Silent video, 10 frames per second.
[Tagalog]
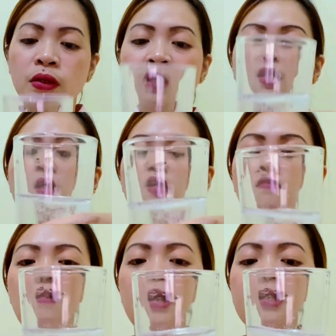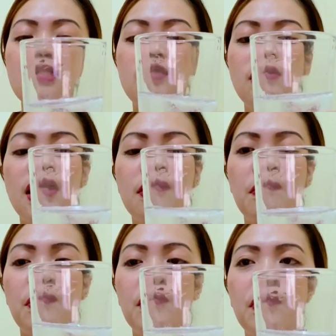i-divide nyo lang
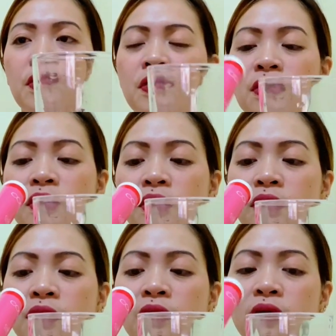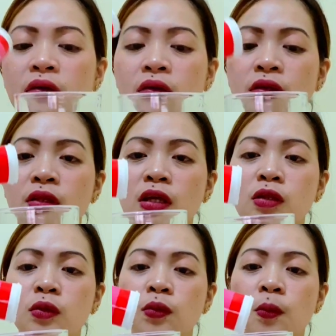po
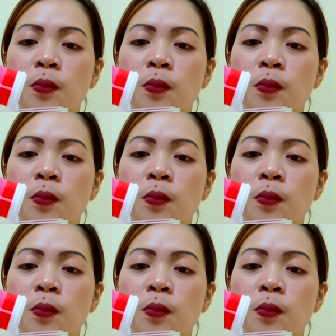into